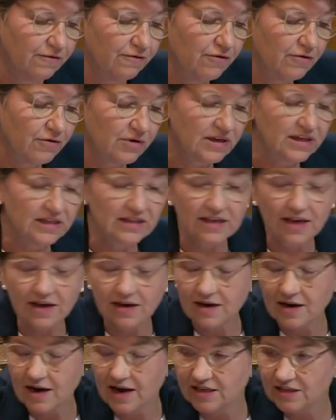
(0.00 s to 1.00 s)
für die
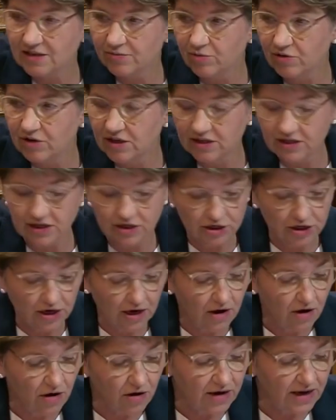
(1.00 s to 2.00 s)
sicherheitspolitische
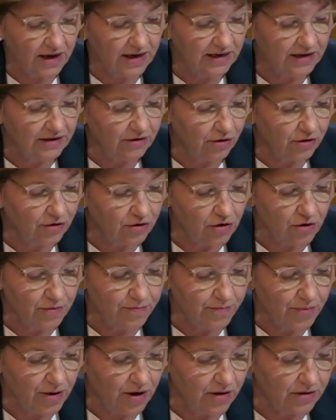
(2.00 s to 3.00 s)
Lage in
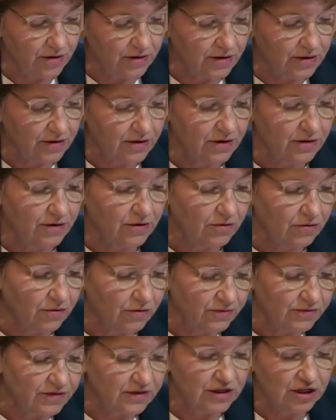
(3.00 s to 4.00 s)
Europa
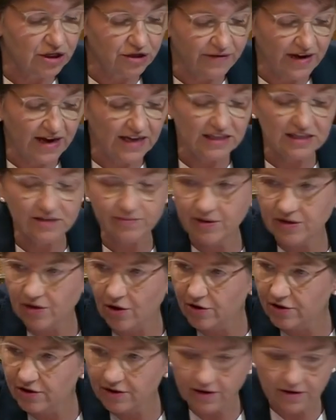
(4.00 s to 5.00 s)
und die Schweiz
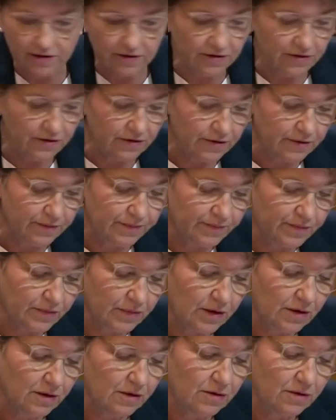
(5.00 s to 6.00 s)
bedeutet
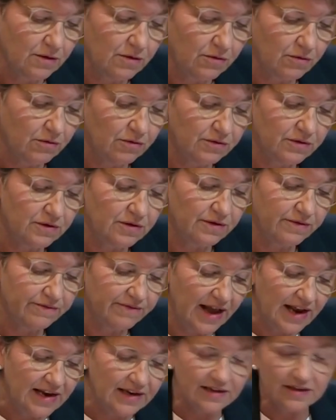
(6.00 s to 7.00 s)
und
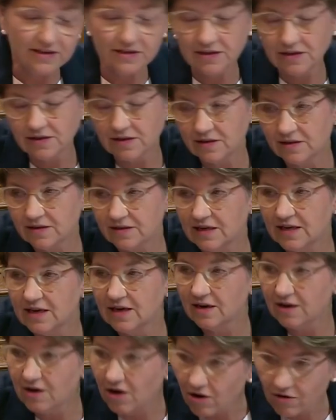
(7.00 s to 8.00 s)
welches
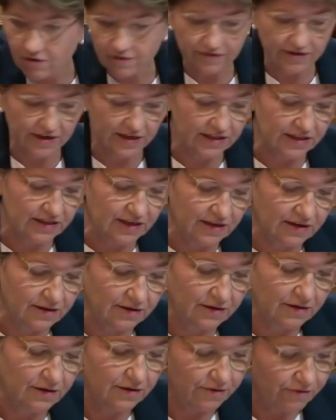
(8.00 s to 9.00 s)
die
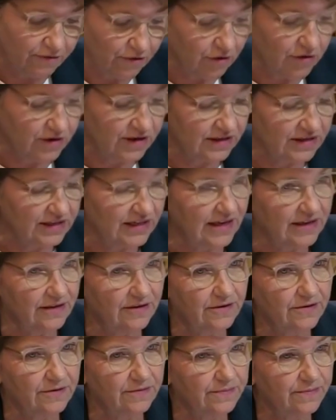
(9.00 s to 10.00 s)
langfristigen Folgen
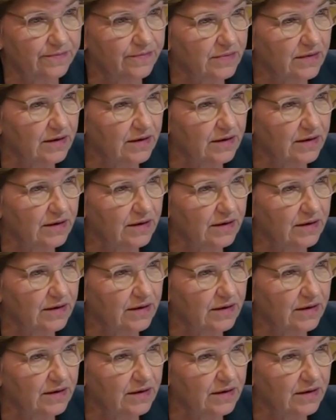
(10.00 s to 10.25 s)
sind.